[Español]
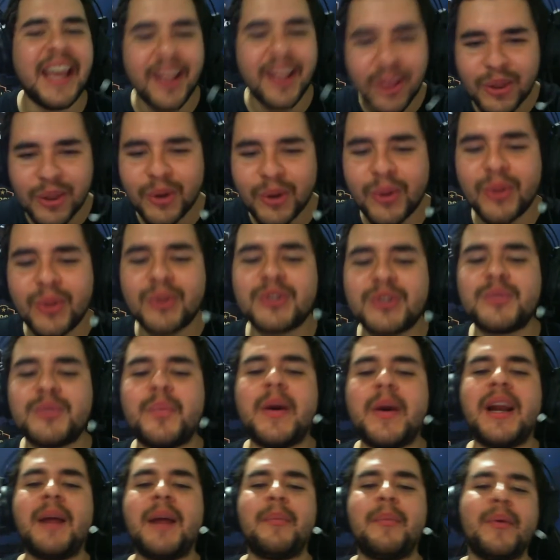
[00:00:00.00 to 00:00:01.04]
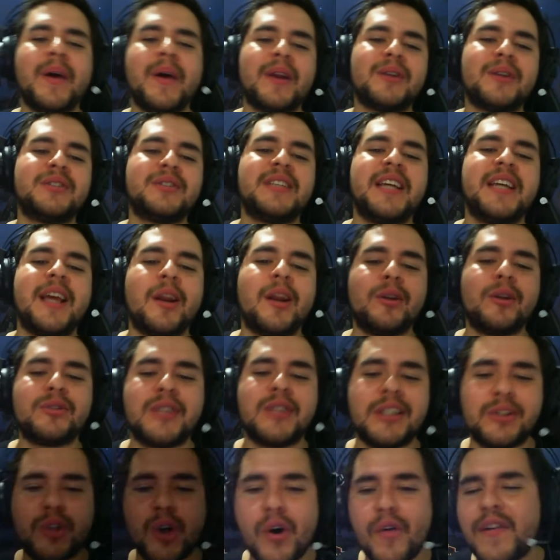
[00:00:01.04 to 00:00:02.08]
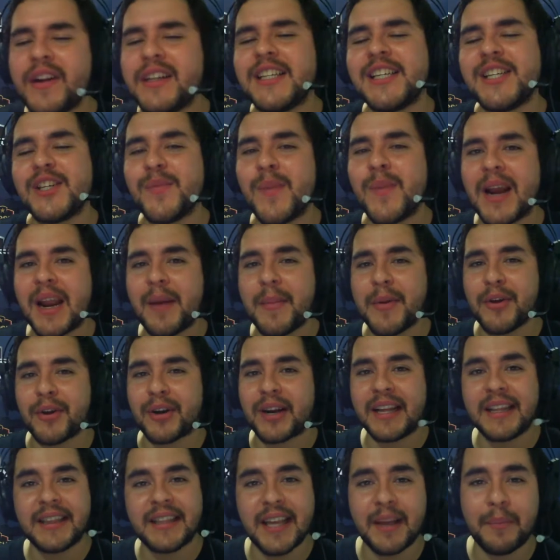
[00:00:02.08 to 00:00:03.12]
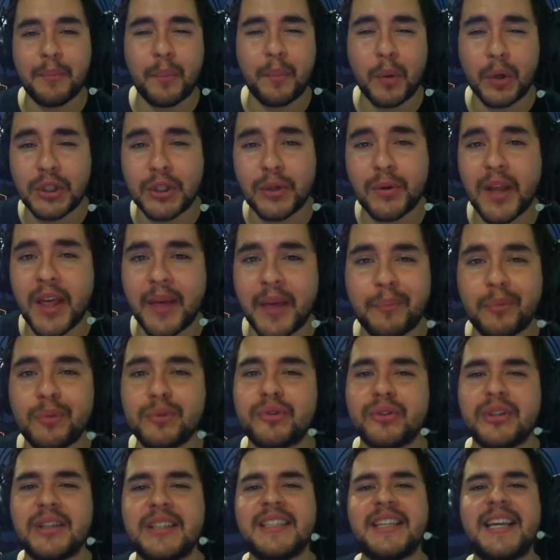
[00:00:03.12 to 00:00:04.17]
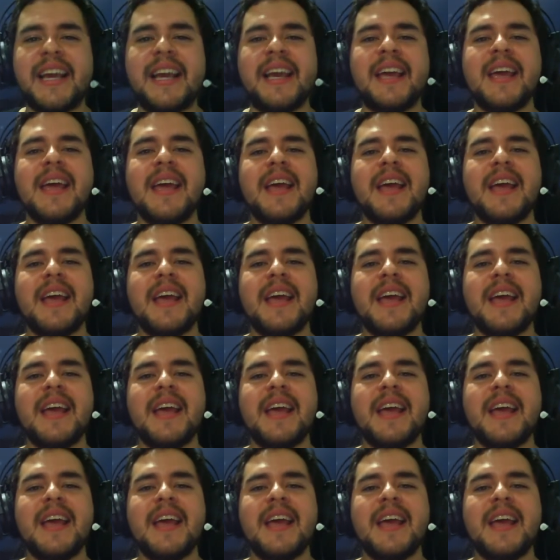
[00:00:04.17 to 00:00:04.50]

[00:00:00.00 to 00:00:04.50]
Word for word: todos para poder conseguir los tres cofres y sumar la mayor cantidad posible de puntos. Así que